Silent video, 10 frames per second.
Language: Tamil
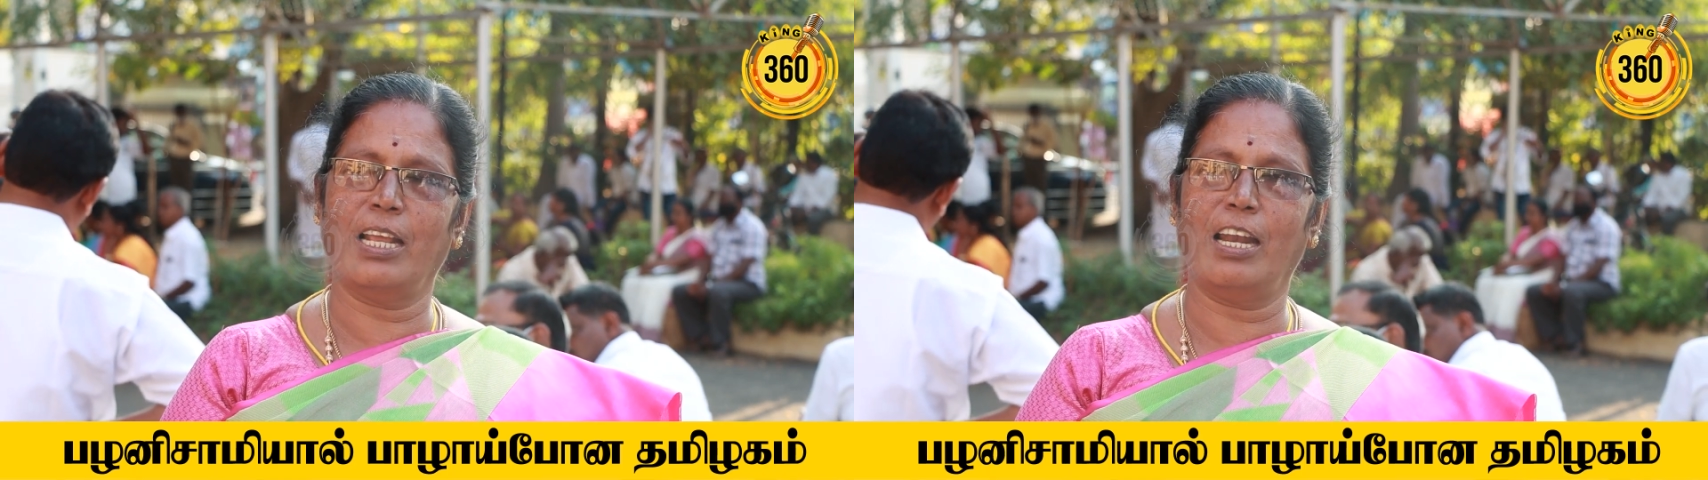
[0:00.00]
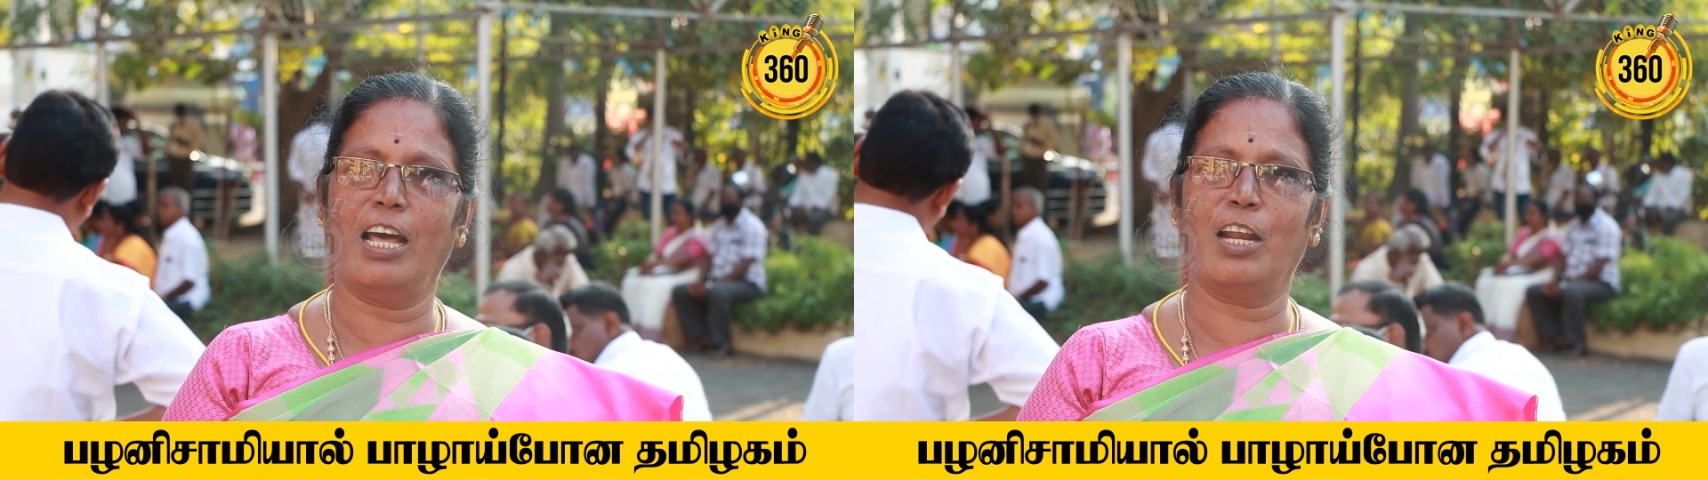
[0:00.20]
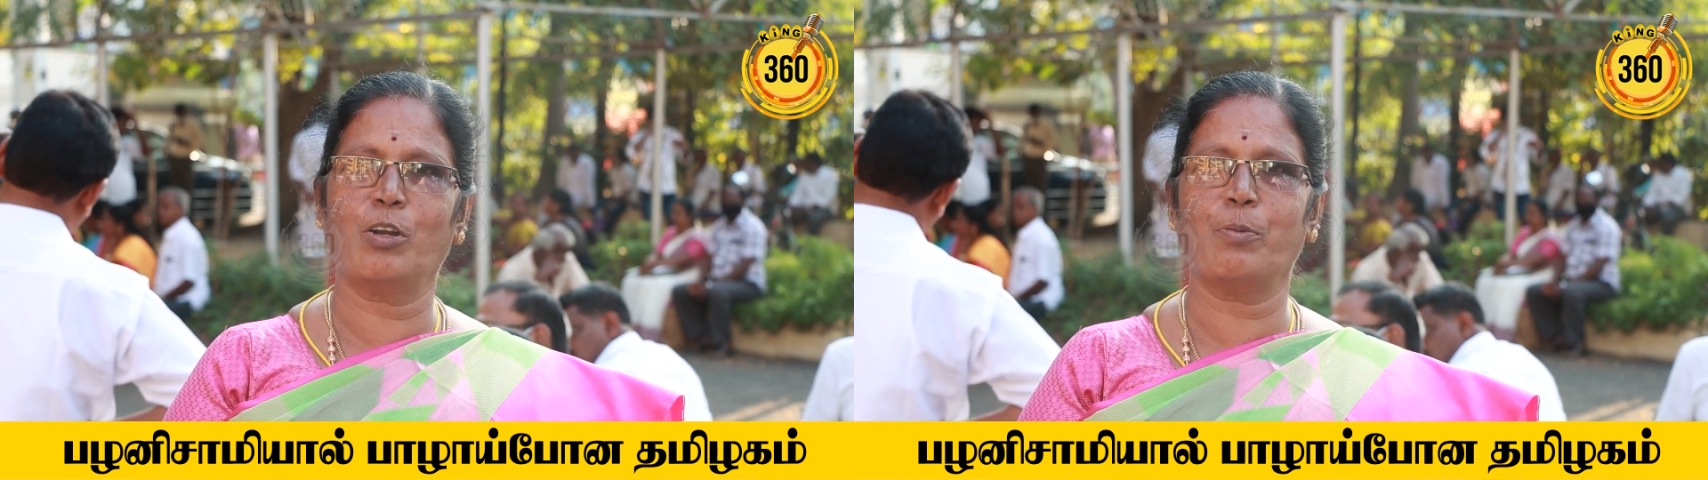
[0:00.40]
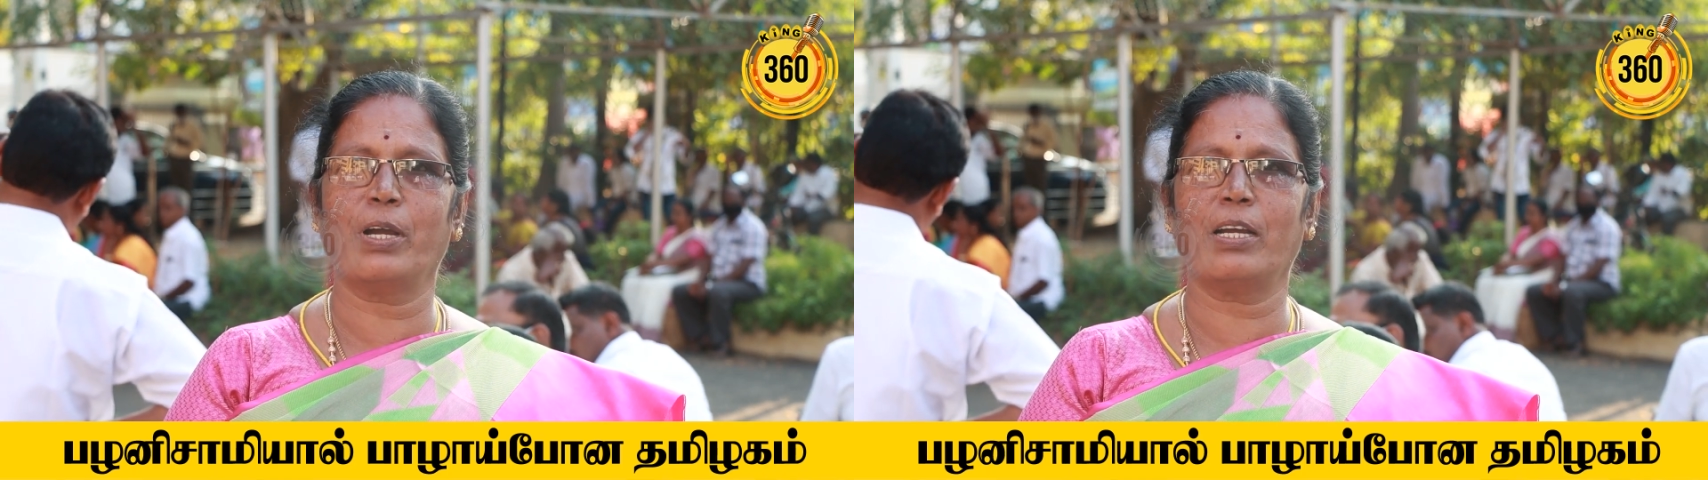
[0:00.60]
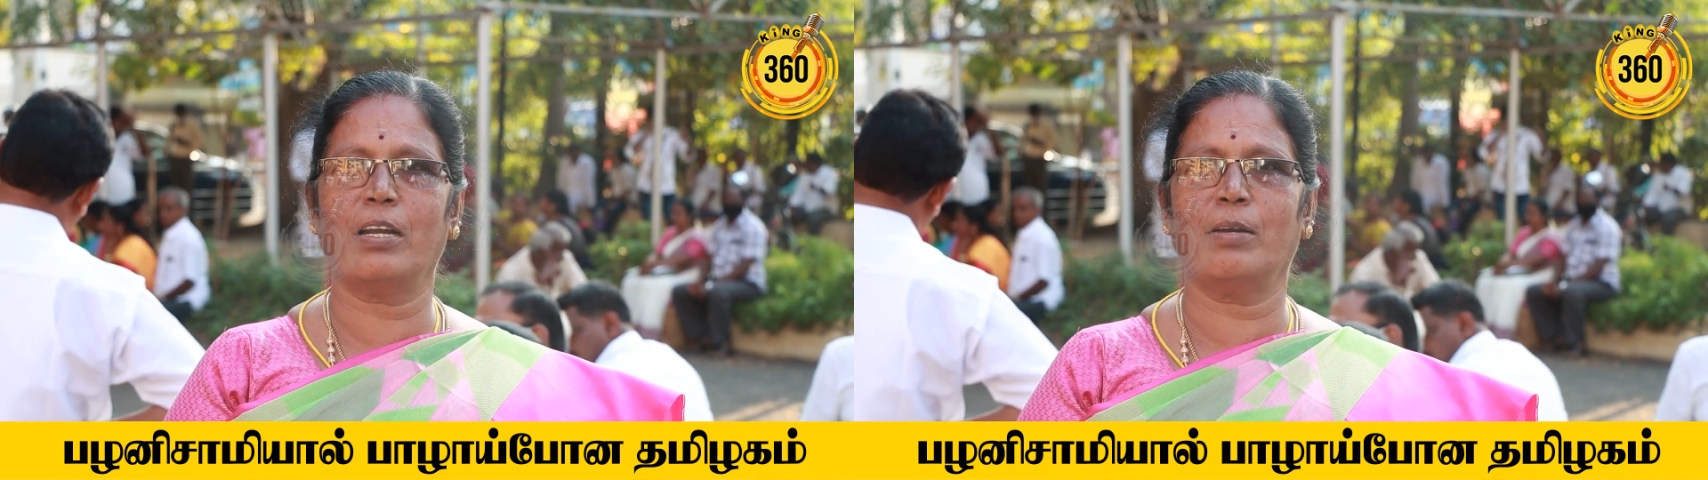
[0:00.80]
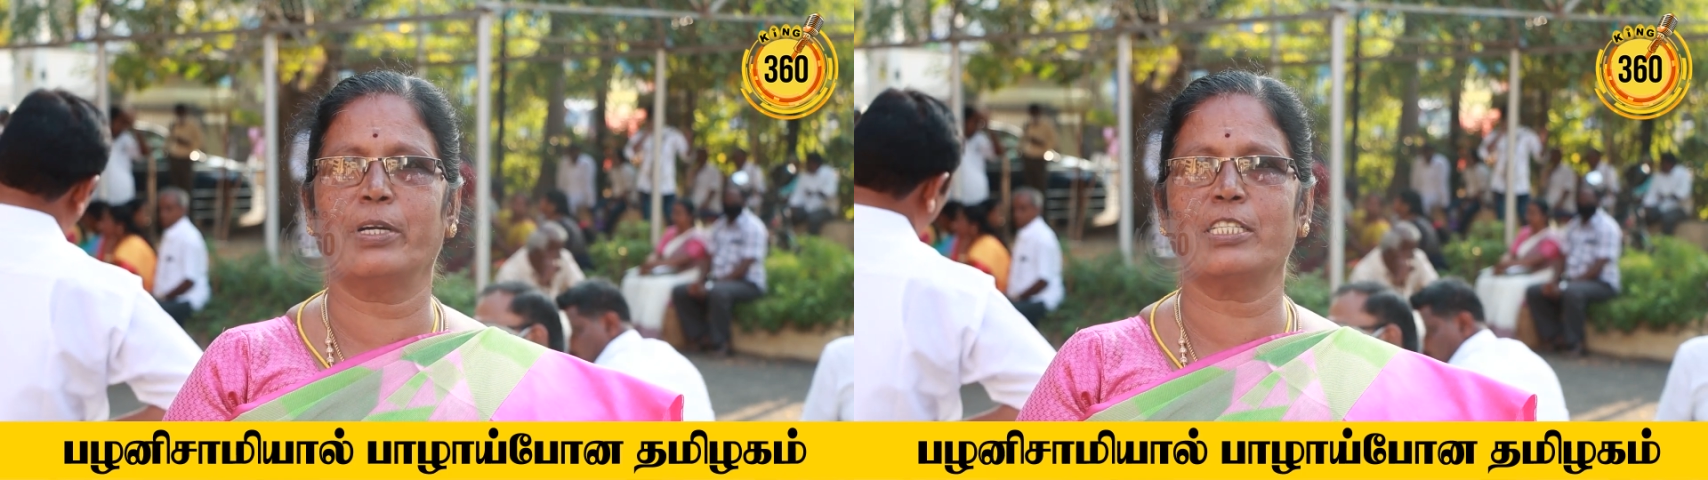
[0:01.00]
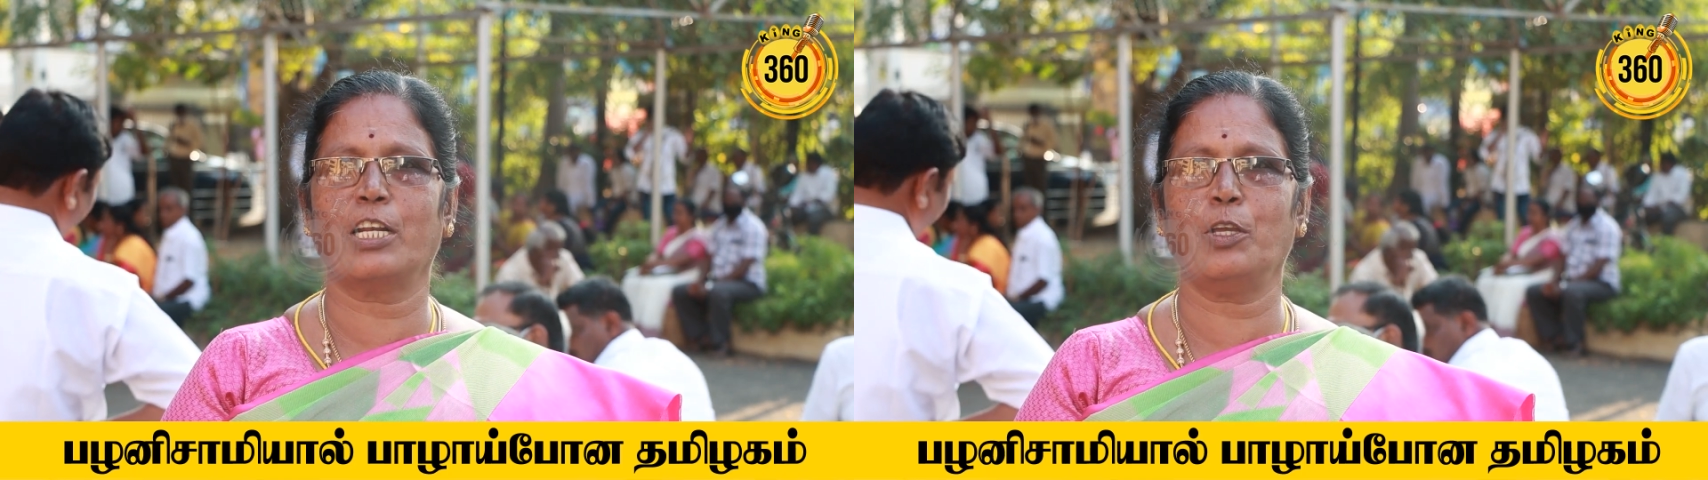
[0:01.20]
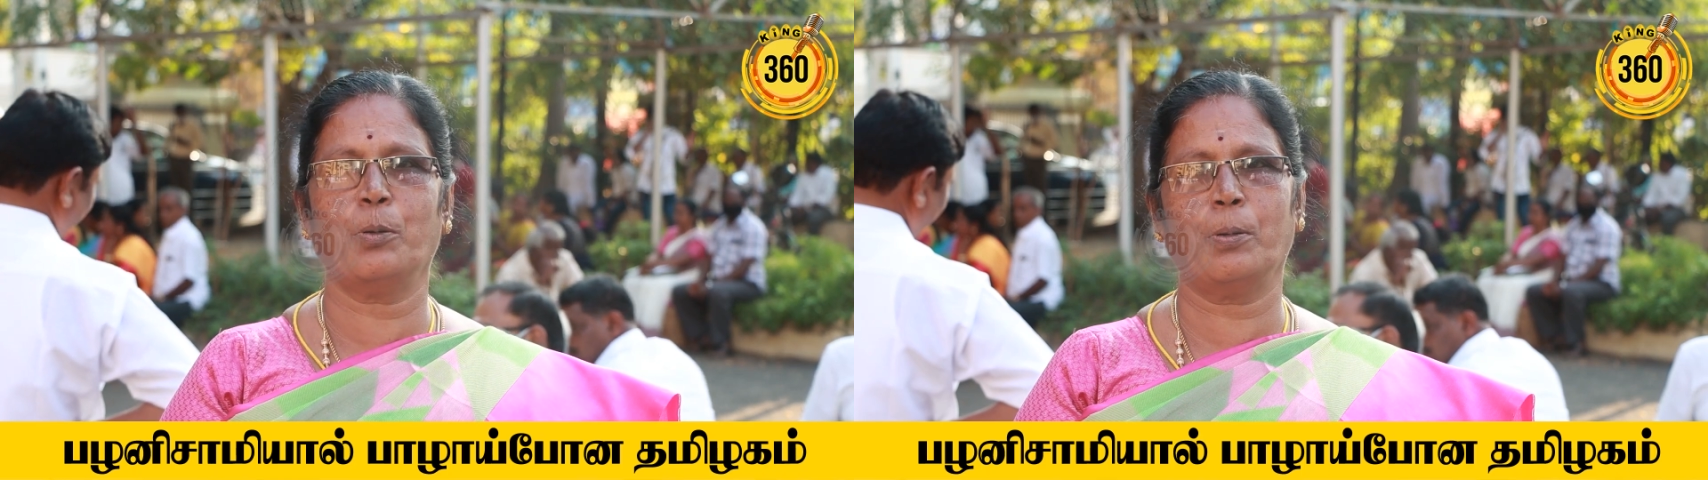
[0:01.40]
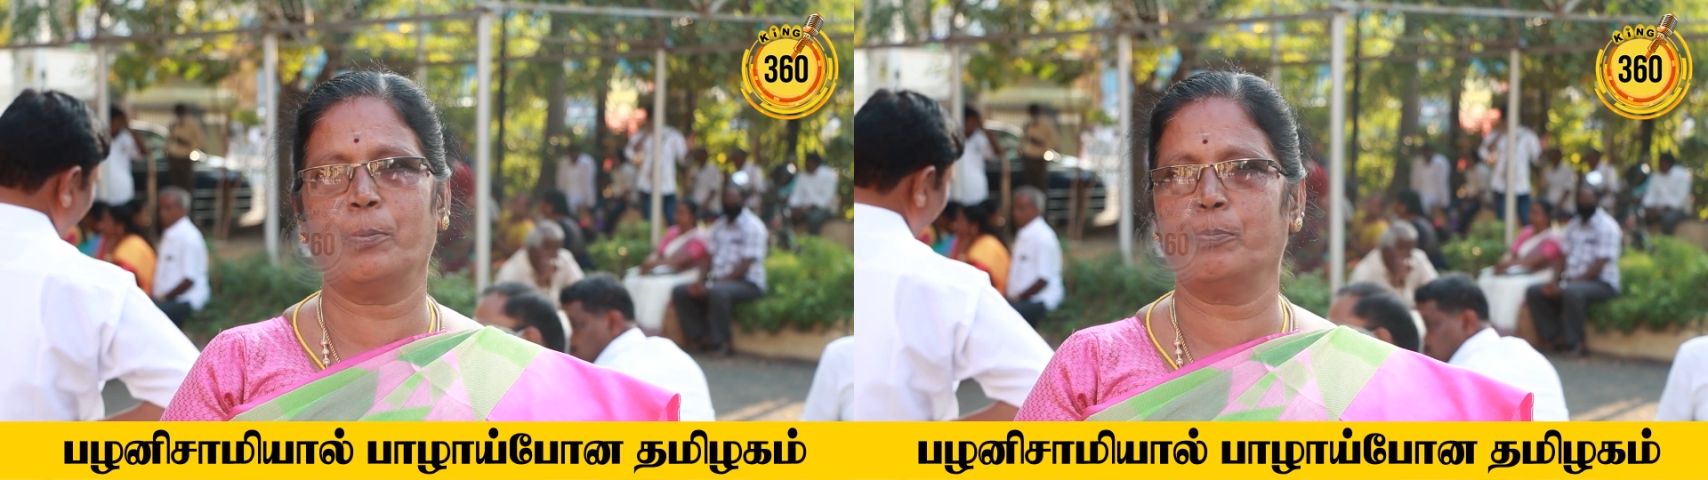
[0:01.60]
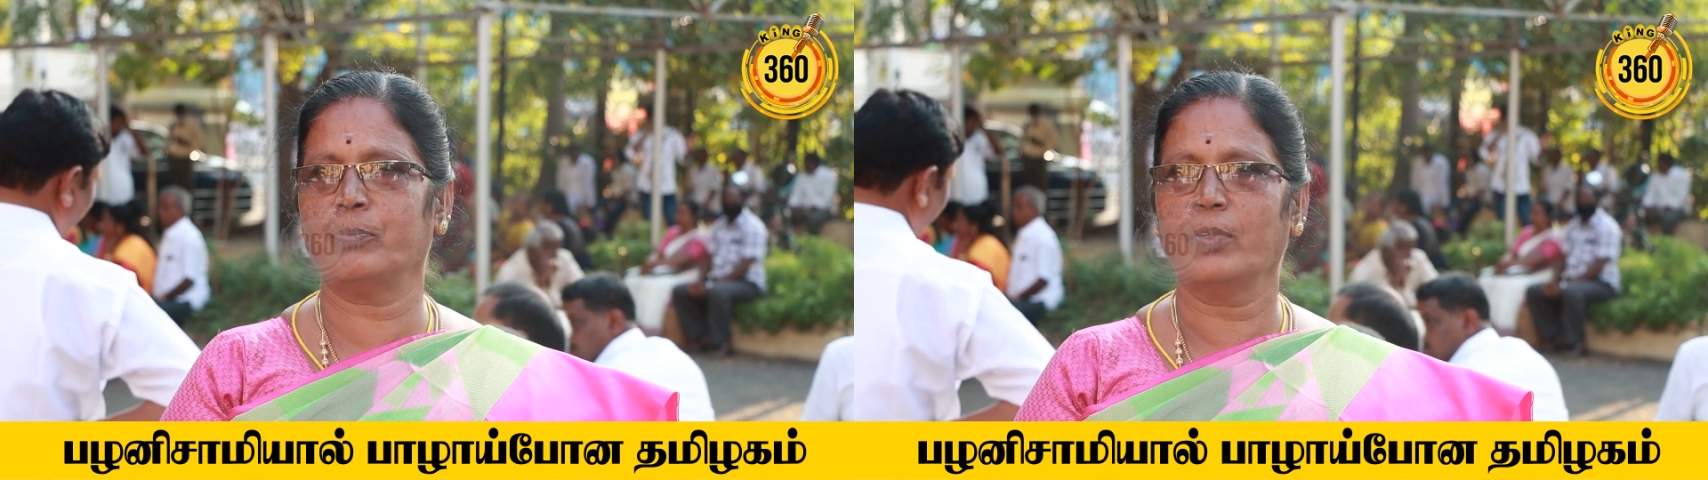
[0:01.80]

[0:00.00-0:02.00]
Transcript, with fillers: எல்லாருடைய மக்கள் மனசுலேயும்